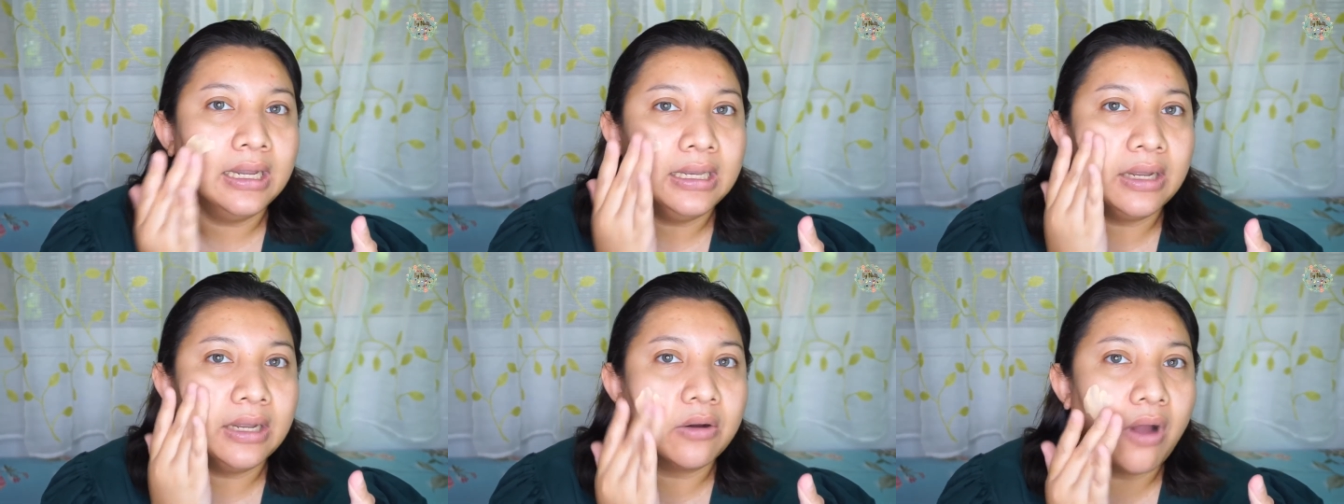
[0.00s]

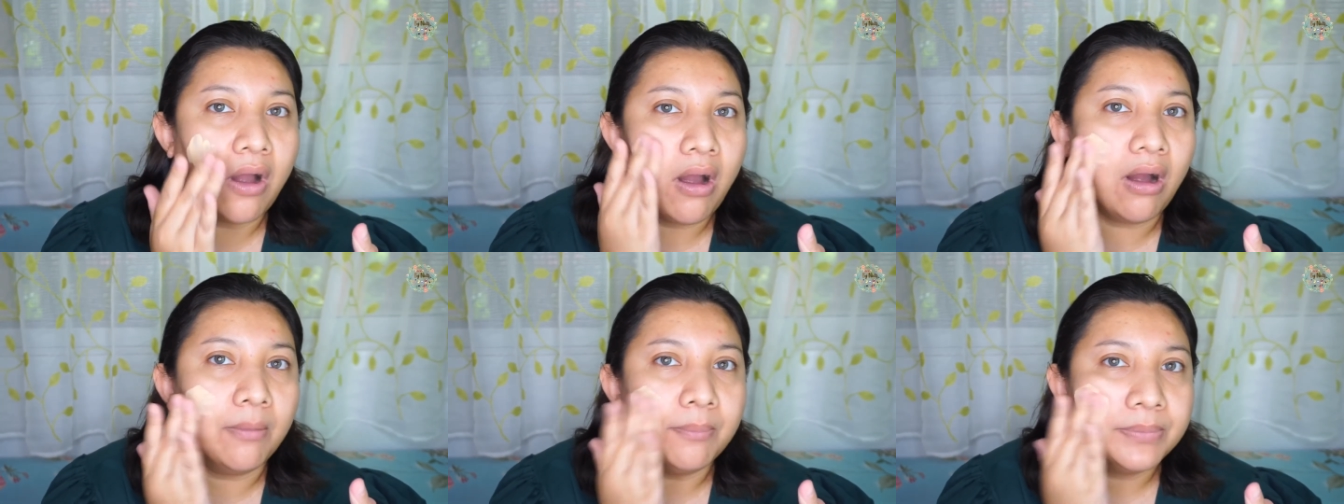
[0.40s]
แล้วก็
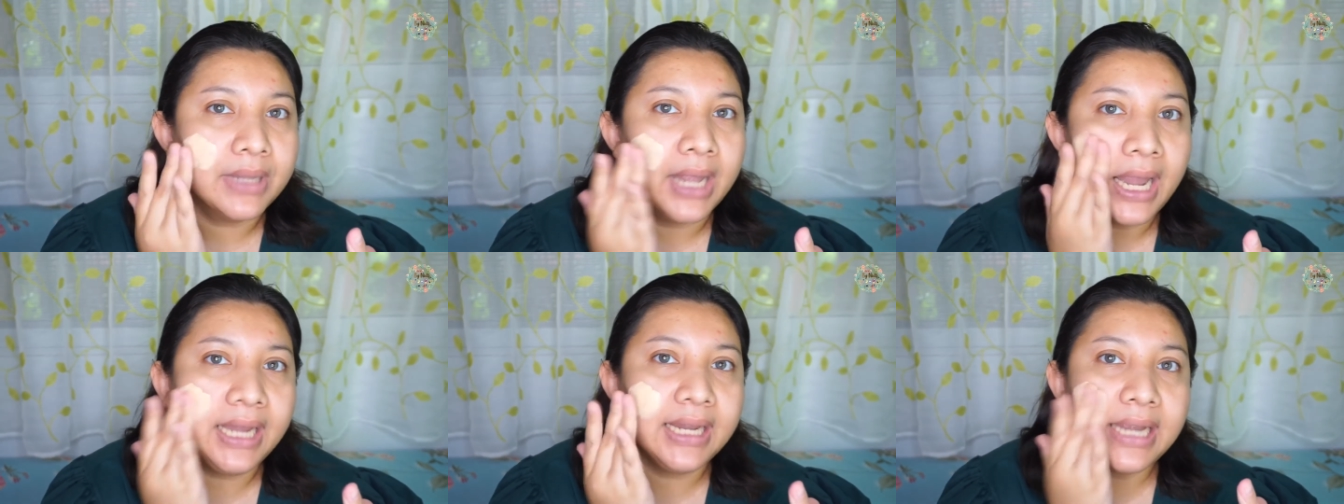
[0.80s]

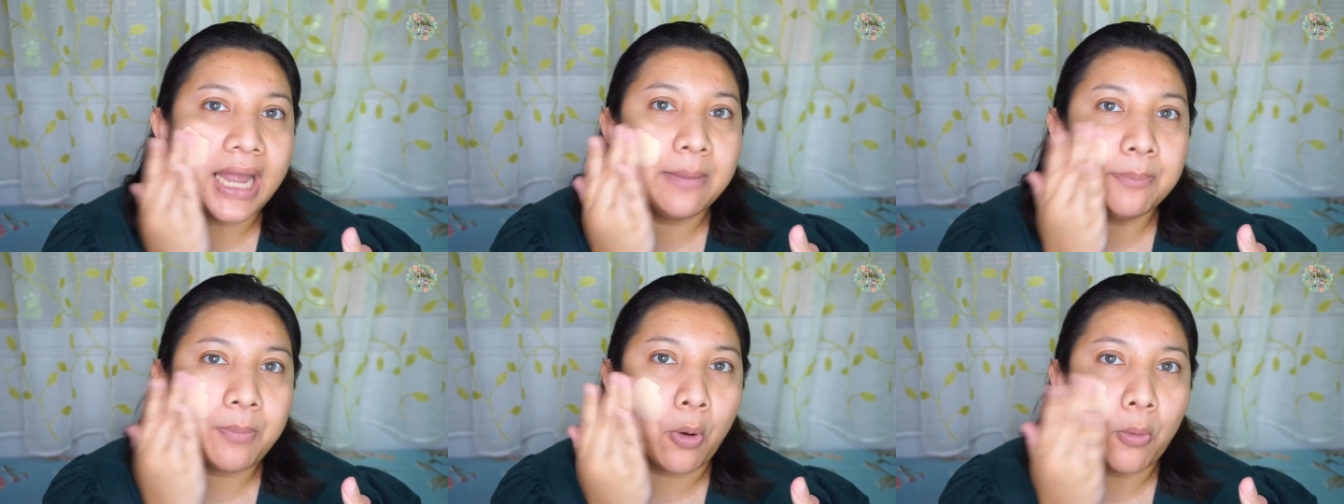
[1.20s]
ให้การ
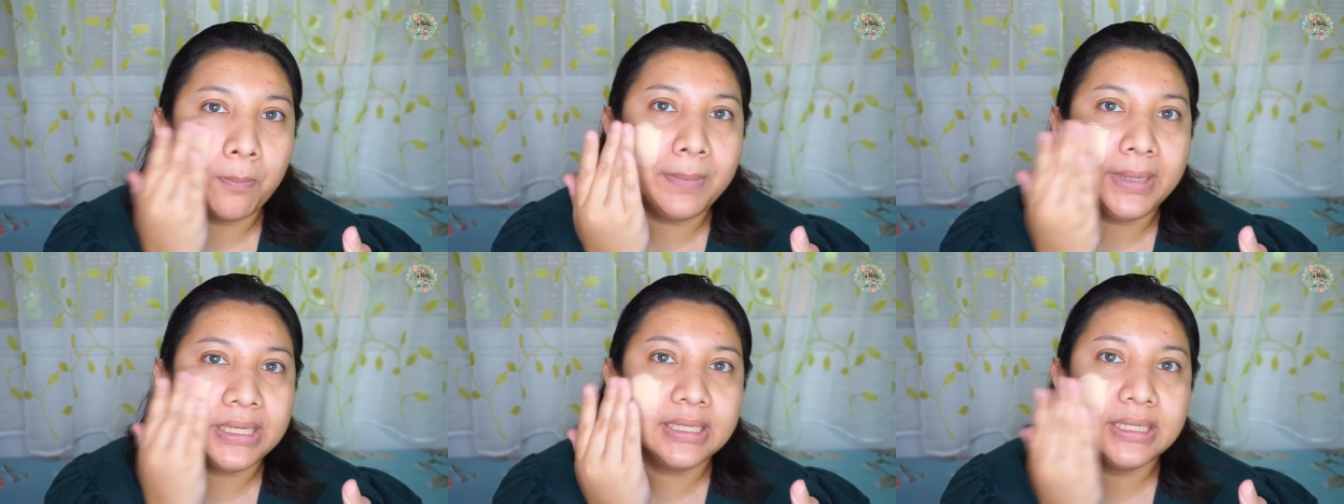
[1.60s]
ปก
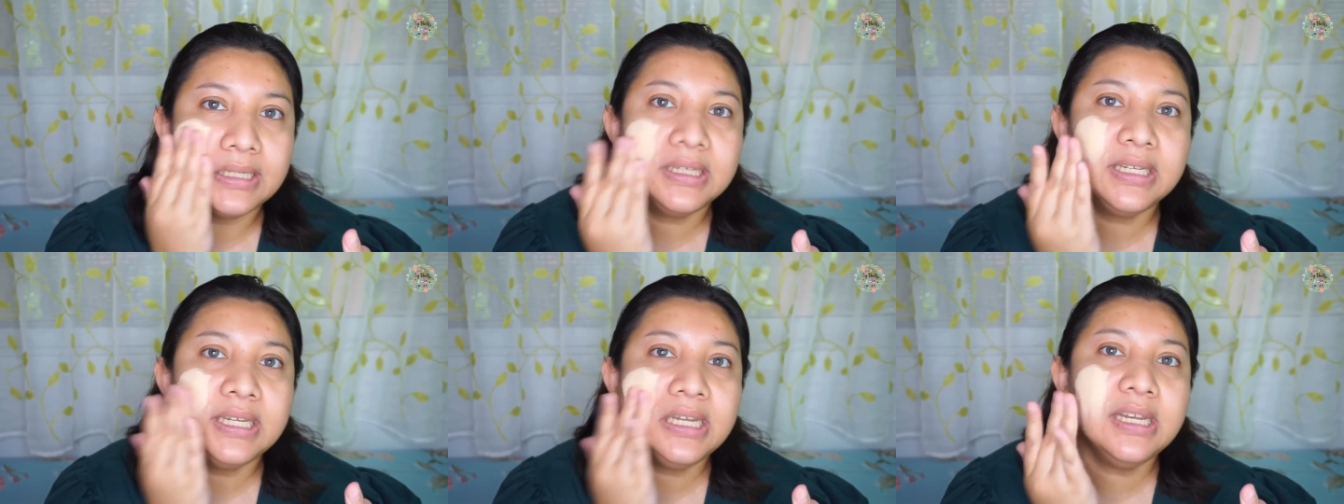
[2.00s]
ปิด
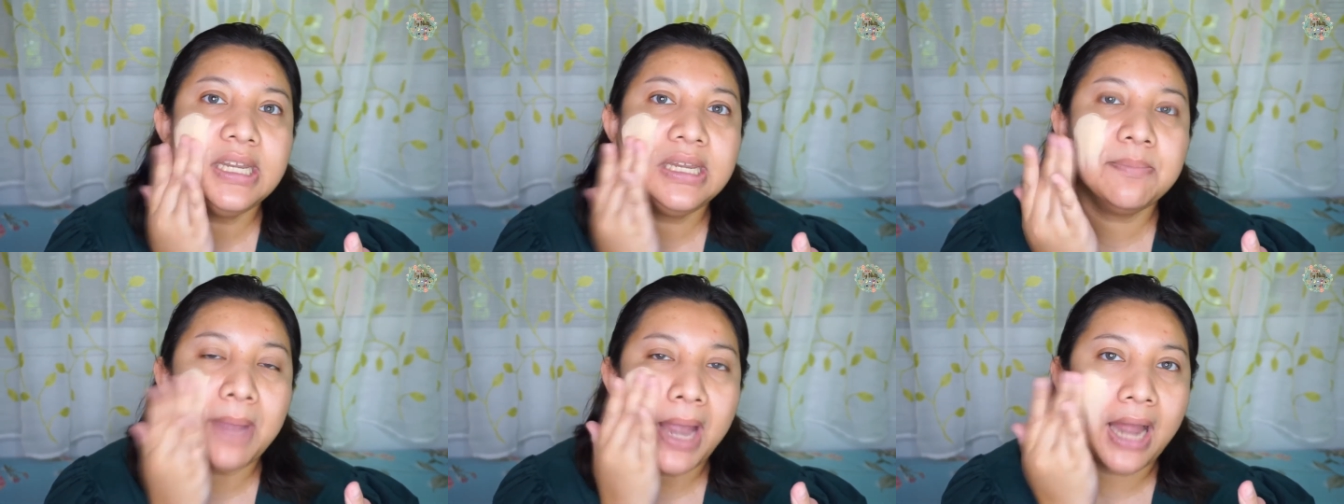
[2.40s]
ที่ดี
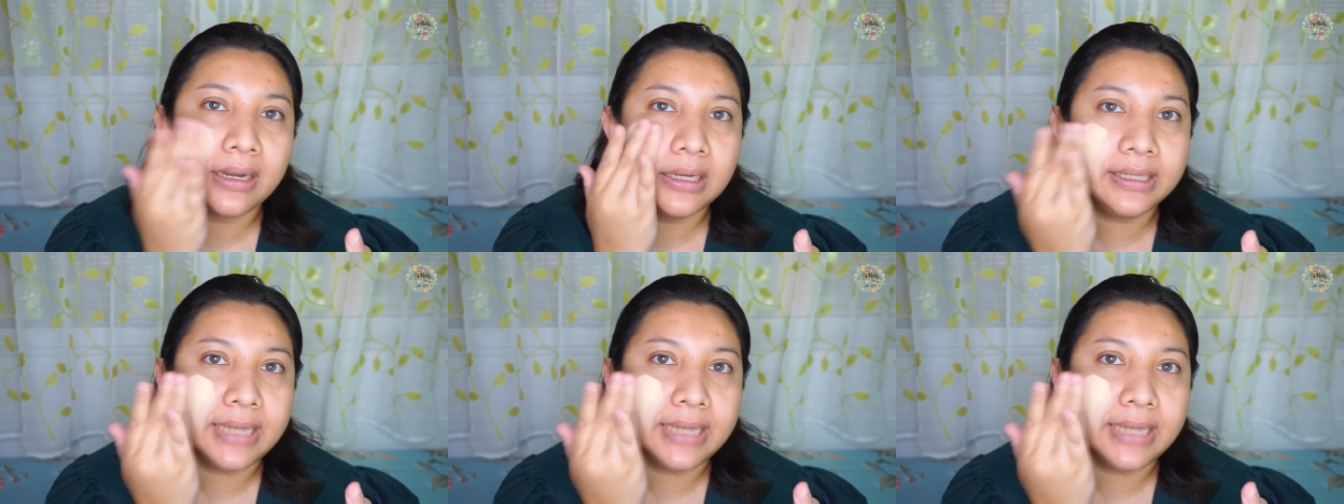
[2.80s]
มากเลยนะ